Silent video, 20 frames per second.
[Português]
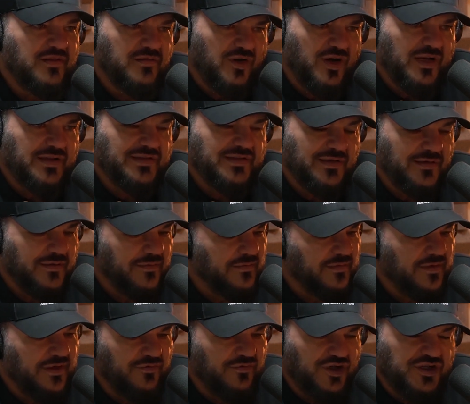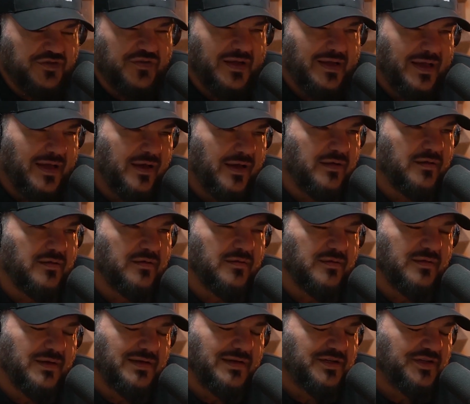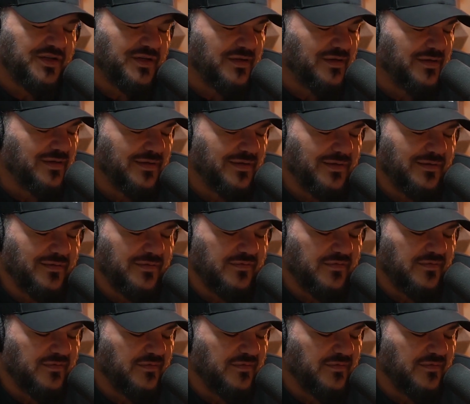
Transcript: Nossa, e vou te falar, Alexandre,